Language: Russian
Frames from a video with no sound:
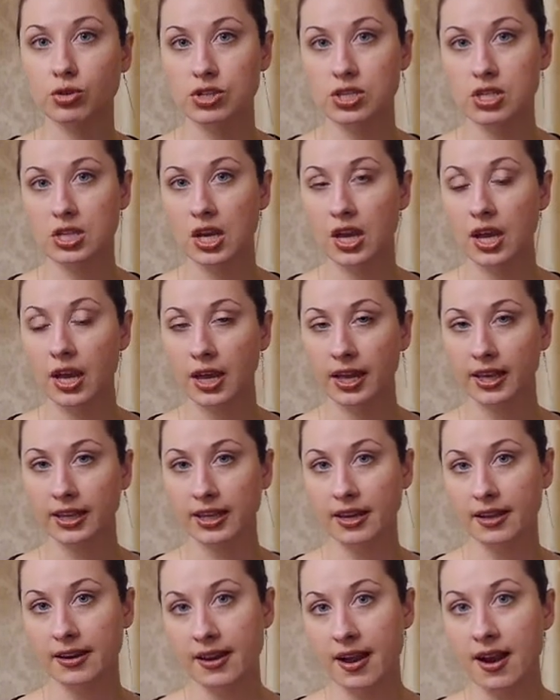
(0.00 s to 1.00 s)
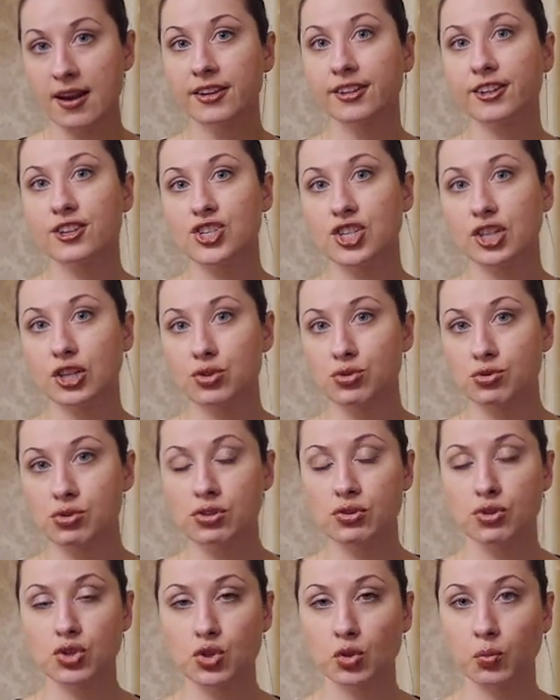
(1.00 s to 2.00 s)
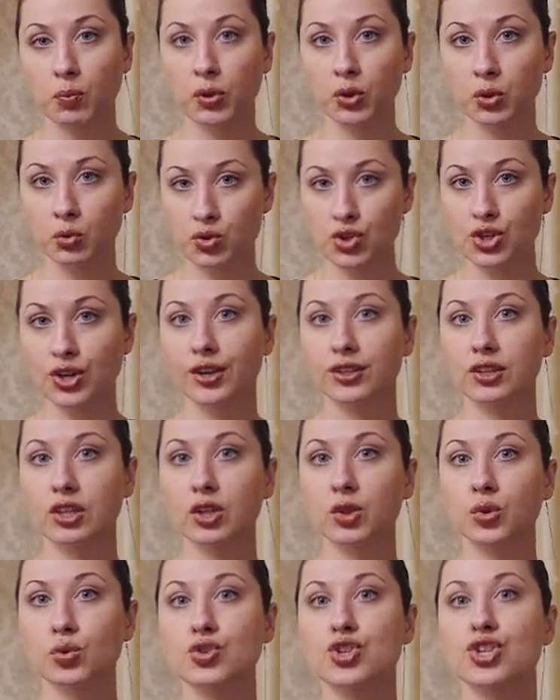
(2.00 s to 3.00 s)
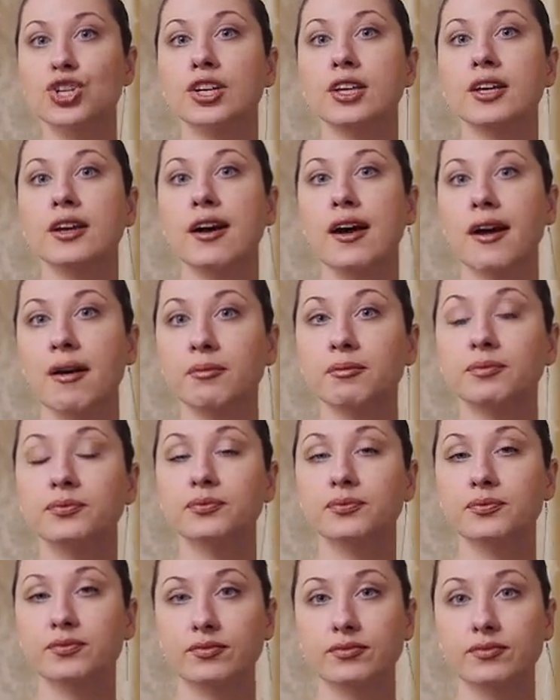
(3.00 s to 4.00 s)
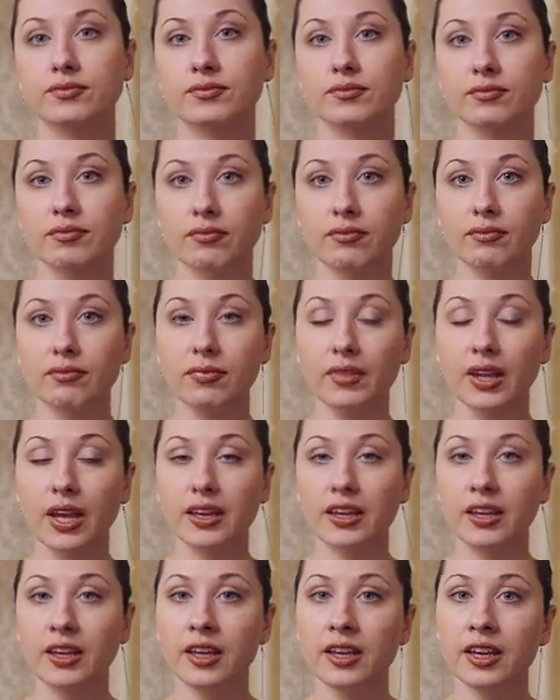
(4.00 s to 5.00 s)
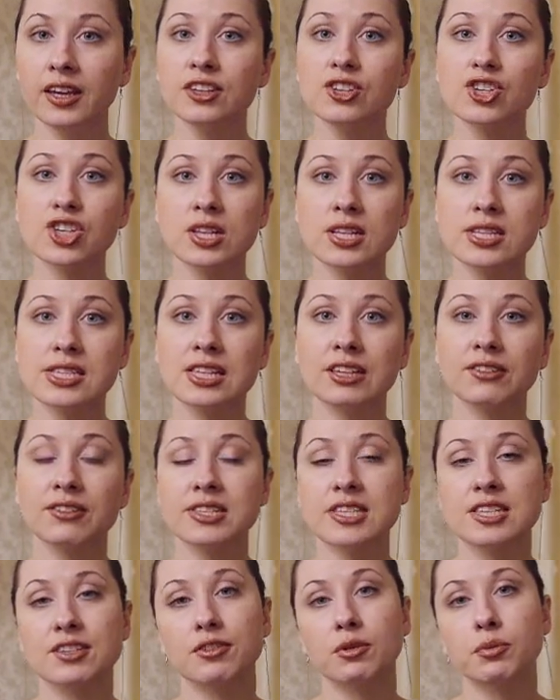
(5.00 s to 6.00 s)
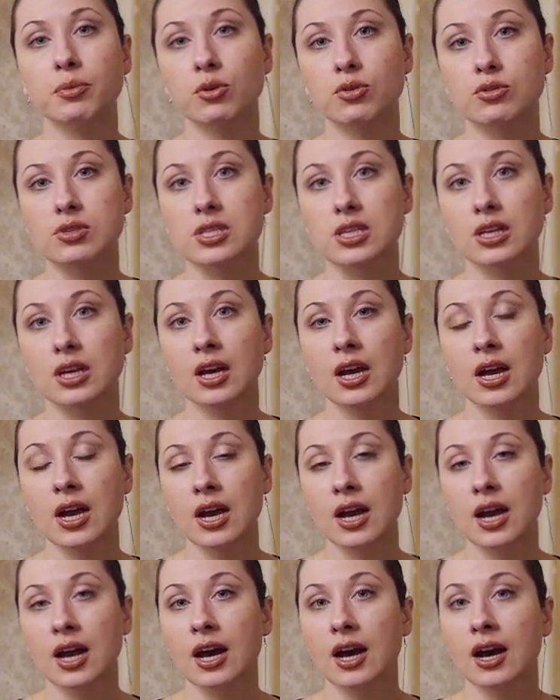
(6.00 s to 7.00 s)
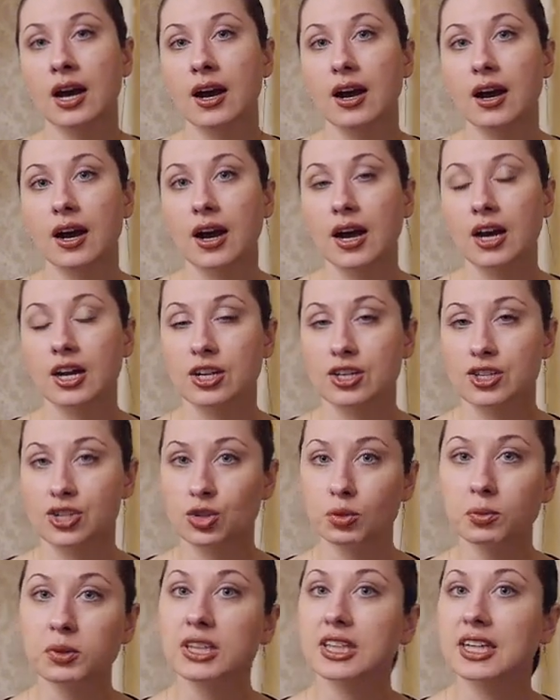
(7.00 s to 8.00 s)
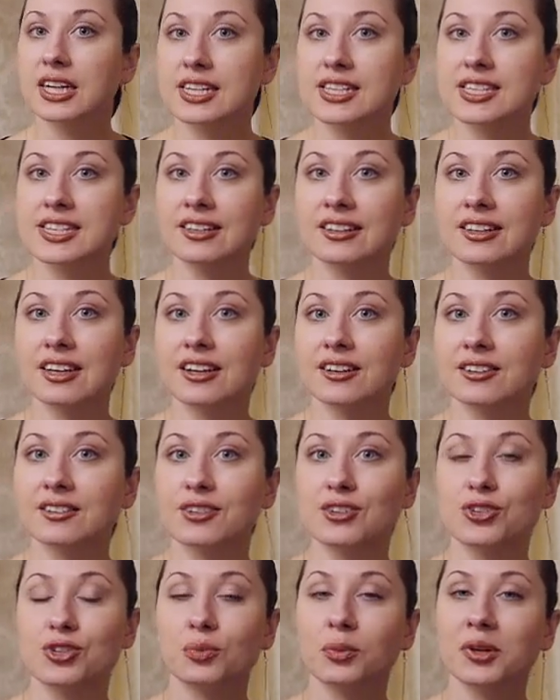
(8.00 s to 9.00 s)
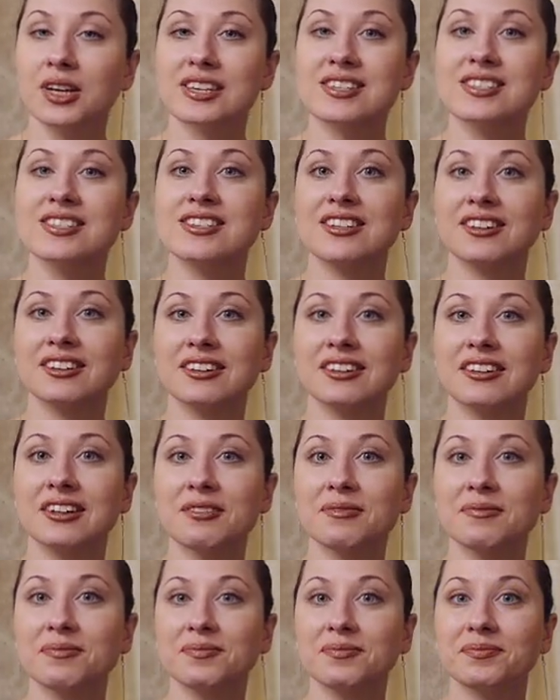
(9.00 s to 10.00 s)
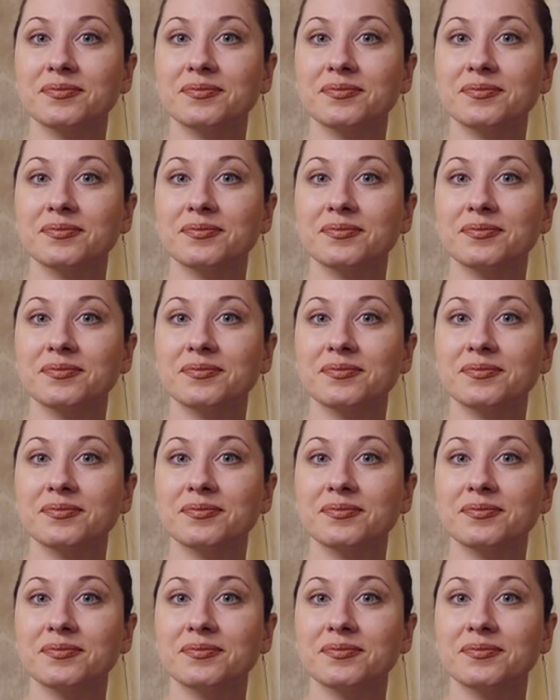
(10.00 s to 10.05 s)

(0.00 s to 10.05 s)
То есть я реально начала чувствовать, что подушка это тоже я. И я начала задавать ей вопросы. А что бы ты хотела, чтобы я сделала?